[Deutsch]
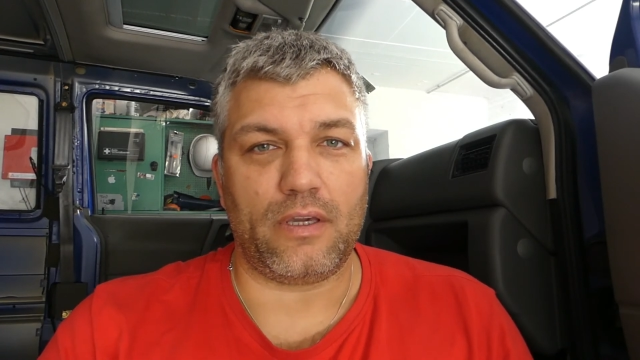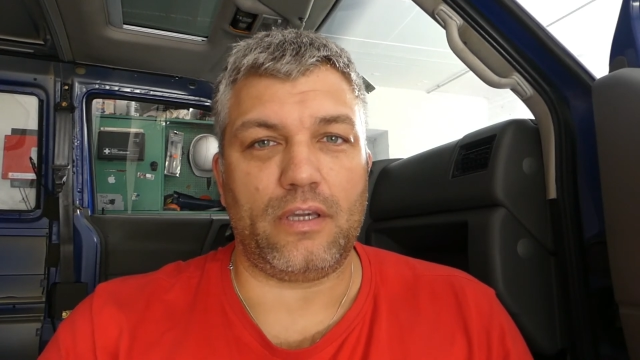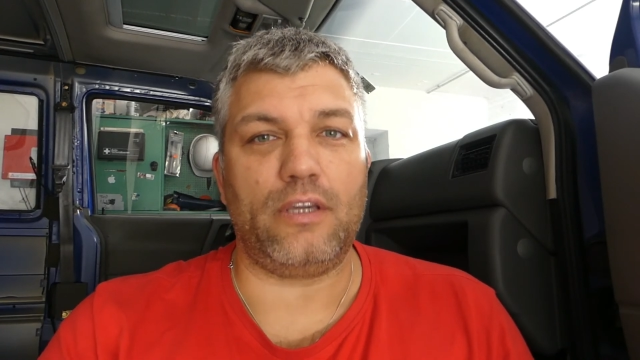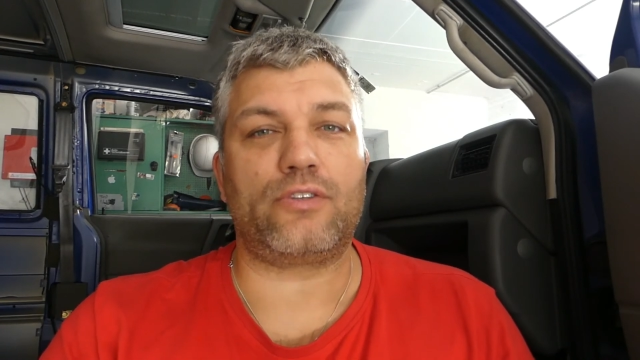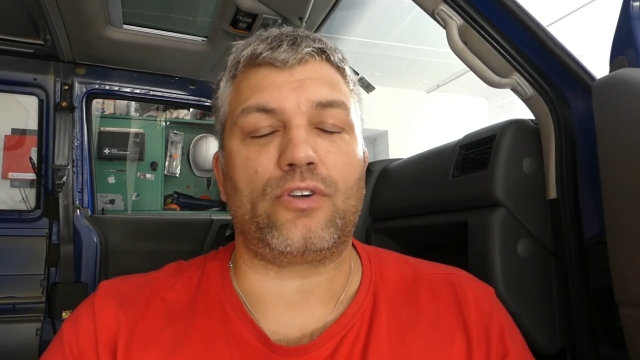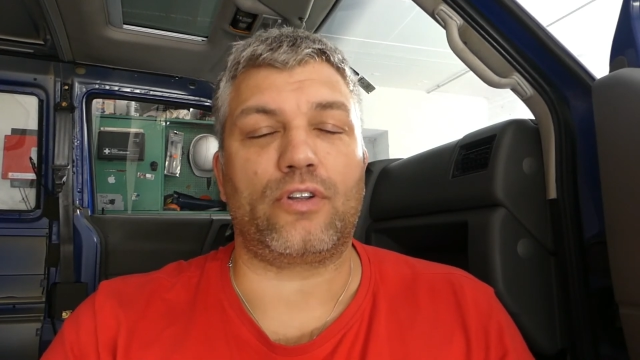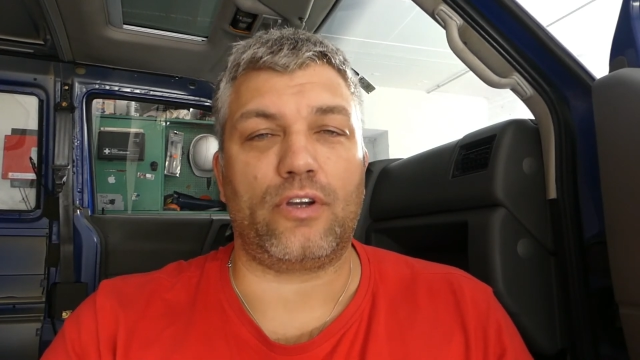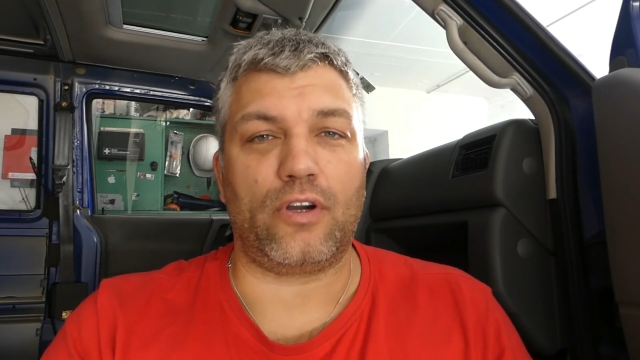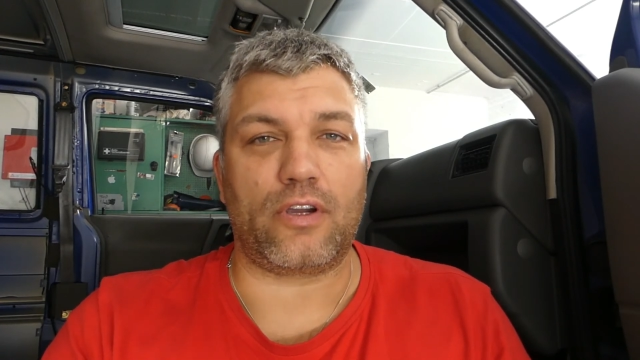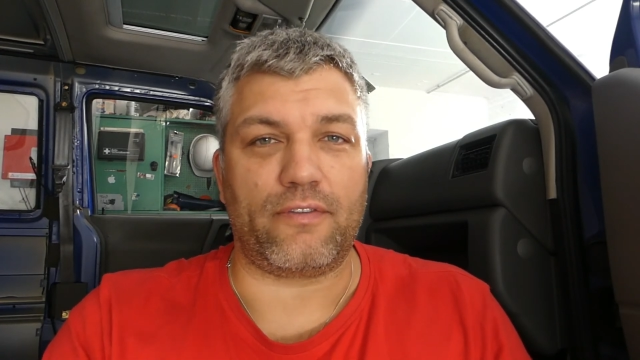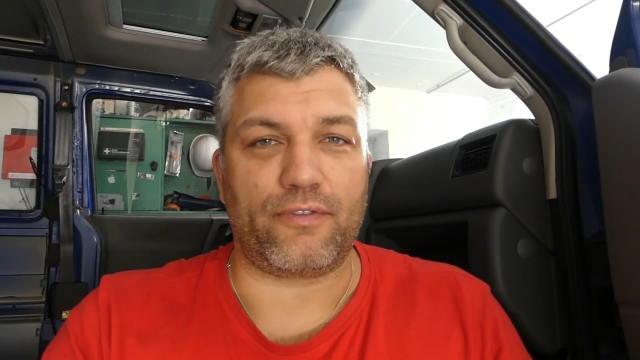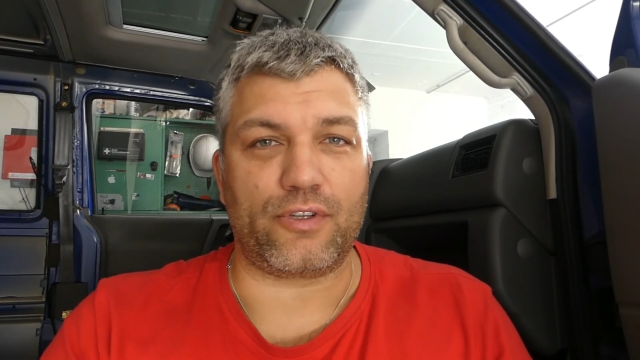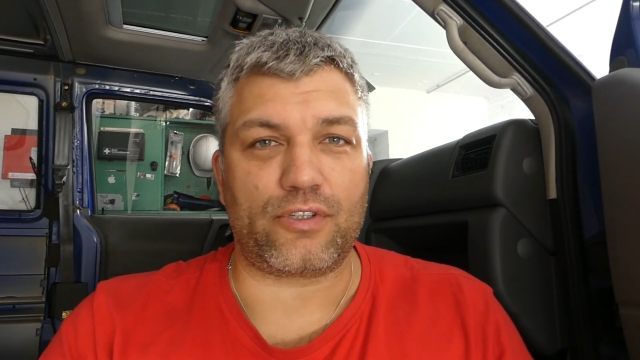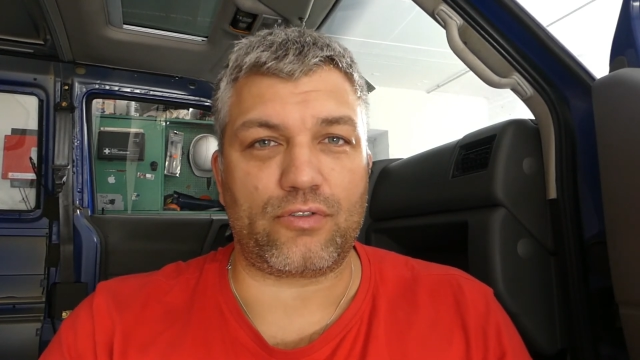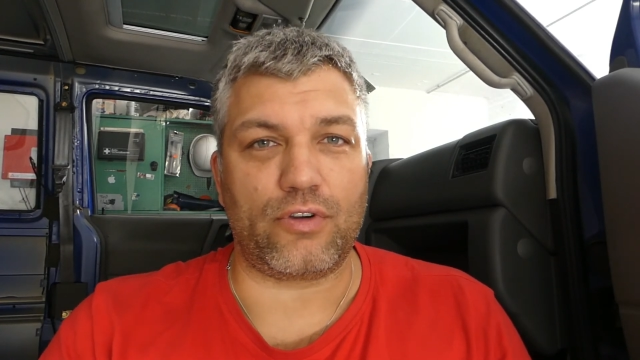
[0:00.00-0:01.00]
Ich sage
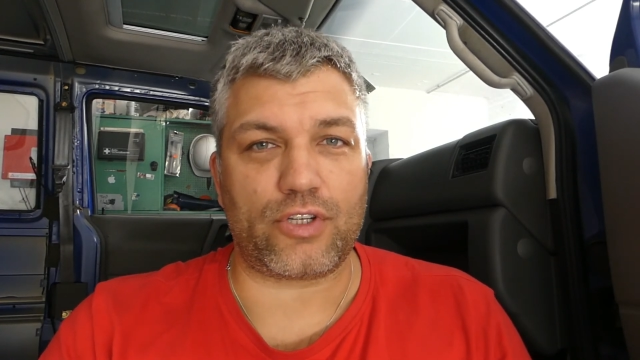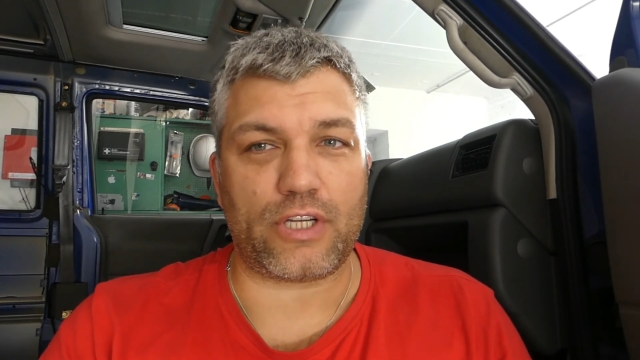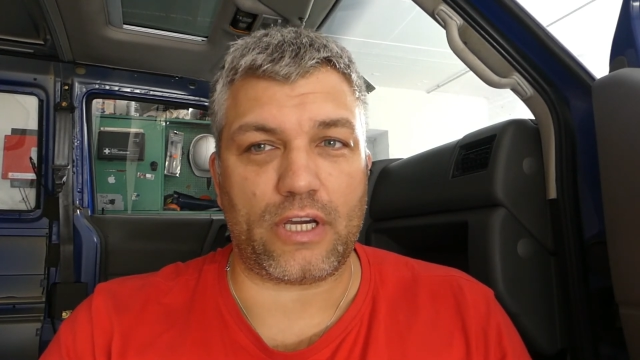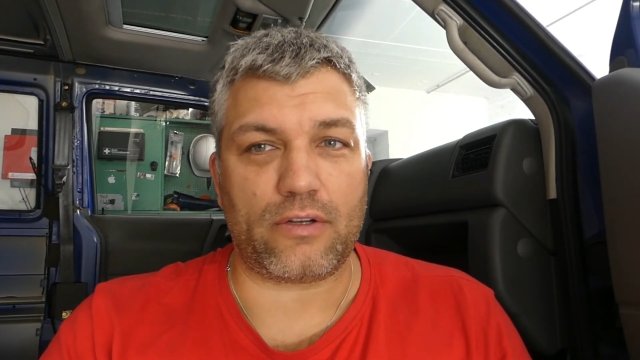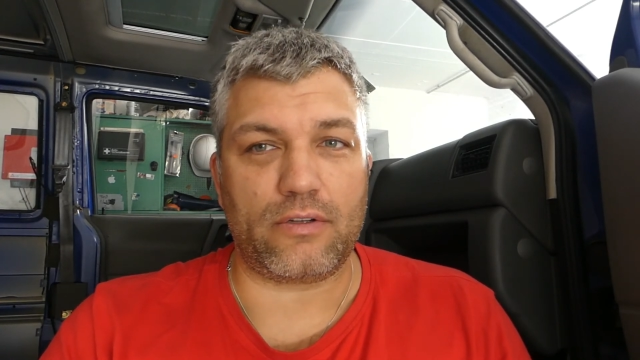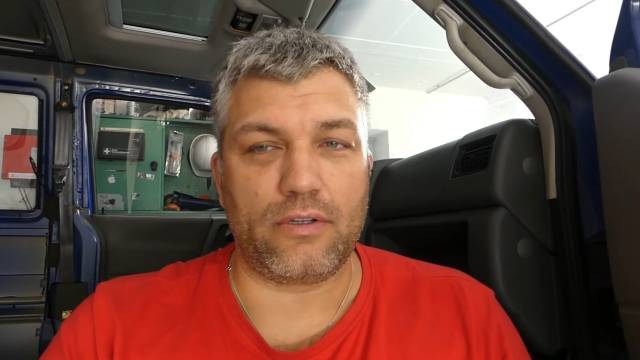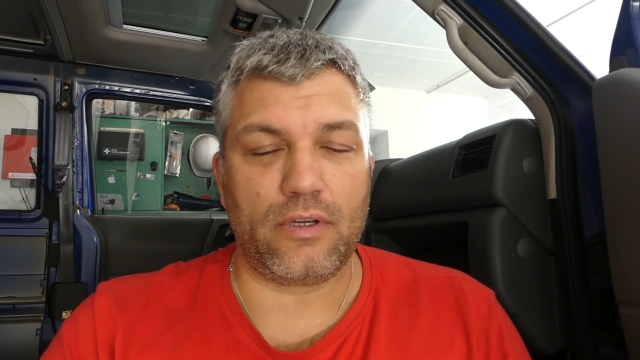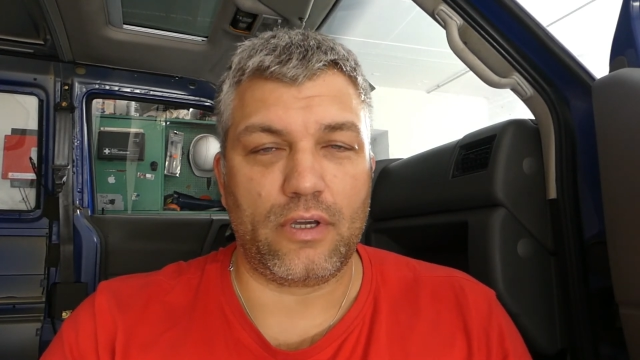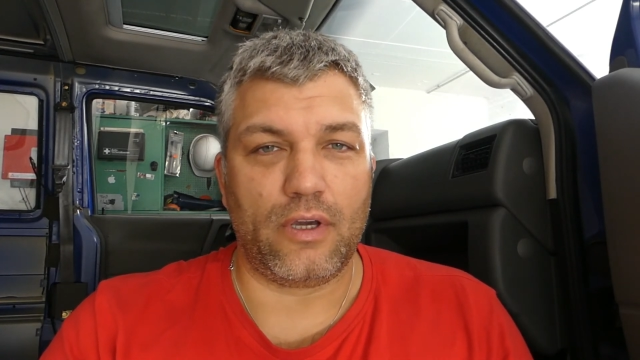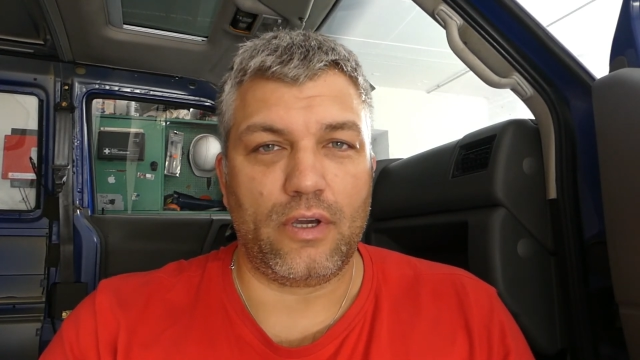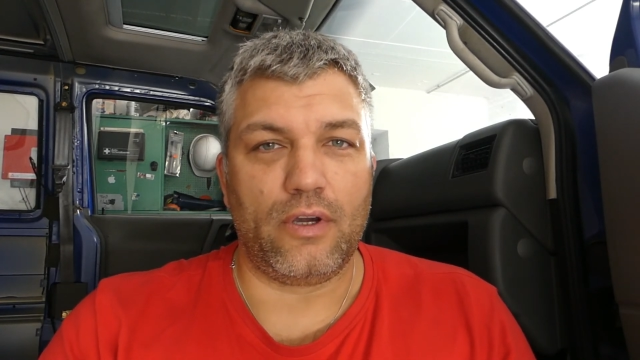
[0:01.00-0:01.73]
danke fürs Zuschauen